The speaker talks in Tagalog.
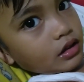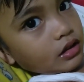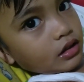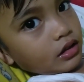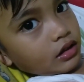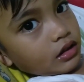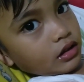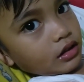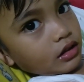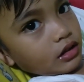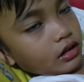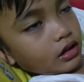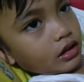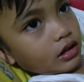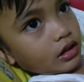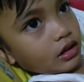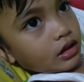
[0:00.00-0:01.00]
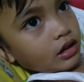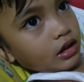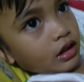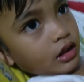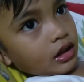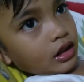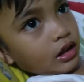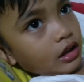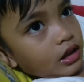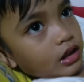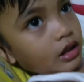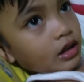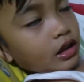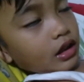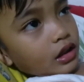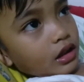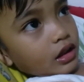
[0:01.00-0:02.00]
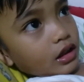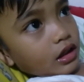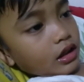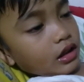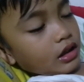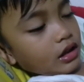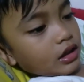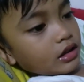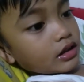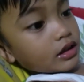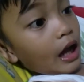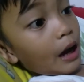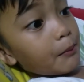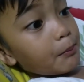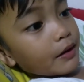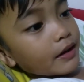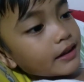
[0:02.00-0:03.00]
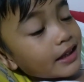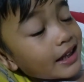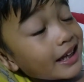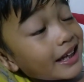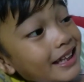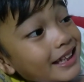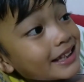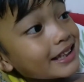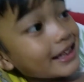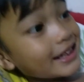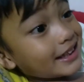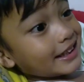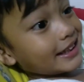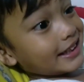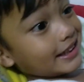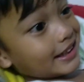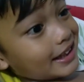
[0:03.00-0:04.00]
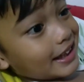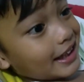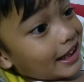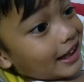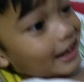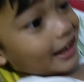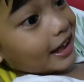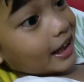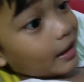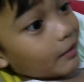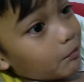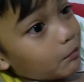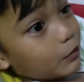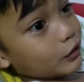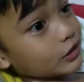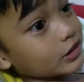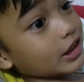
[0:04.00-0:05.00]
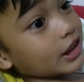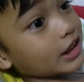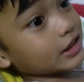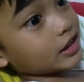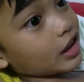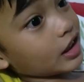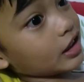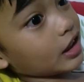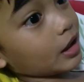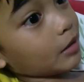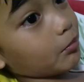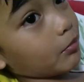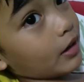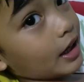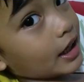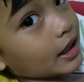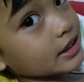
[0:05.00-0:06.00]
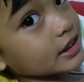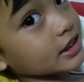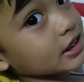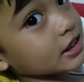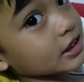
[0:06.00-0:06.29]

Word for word: Ano? Anong lessons? Dapat, hindi. Punta sa labas.